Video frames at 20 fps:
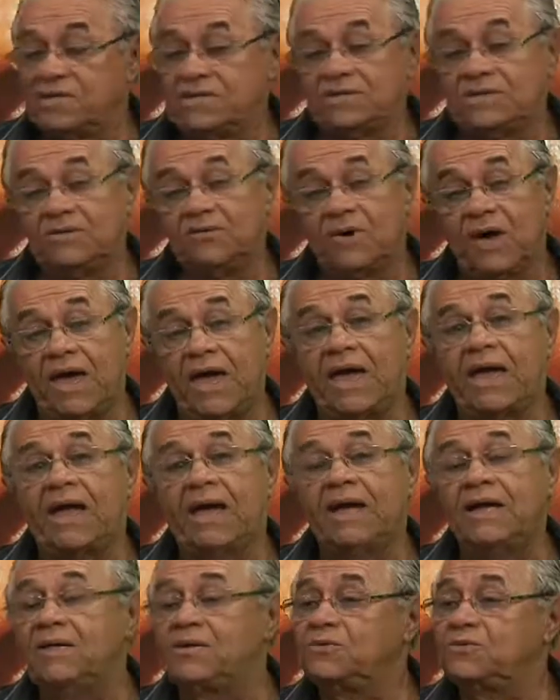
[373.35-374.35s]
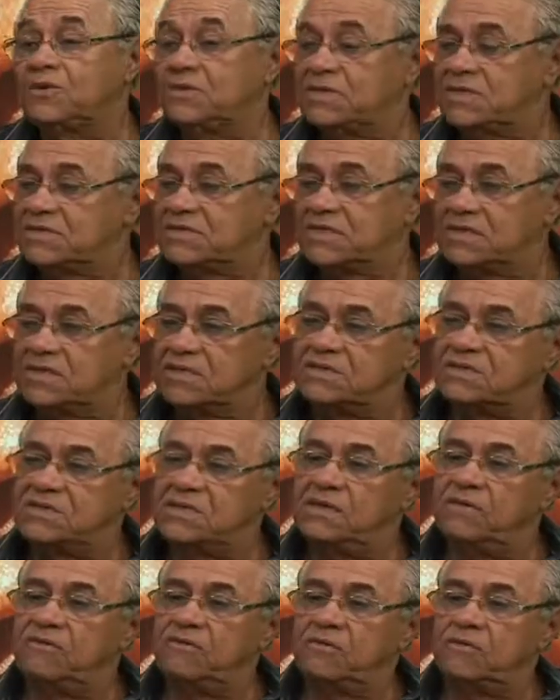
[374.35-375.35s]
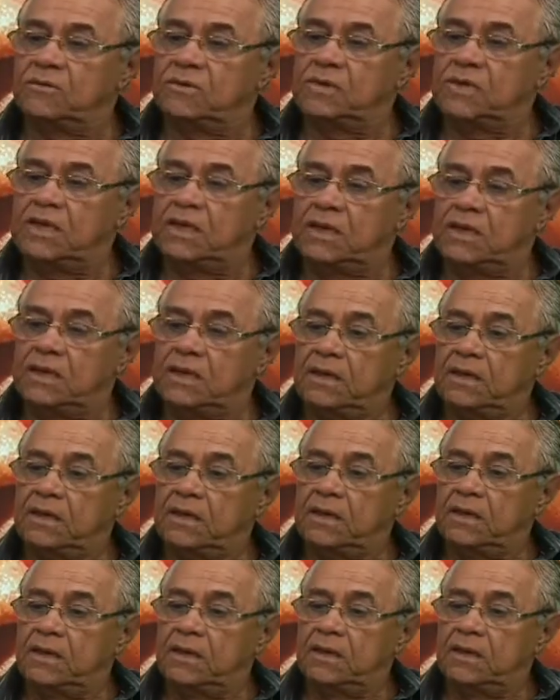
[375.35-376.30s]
do recanto inesquecível que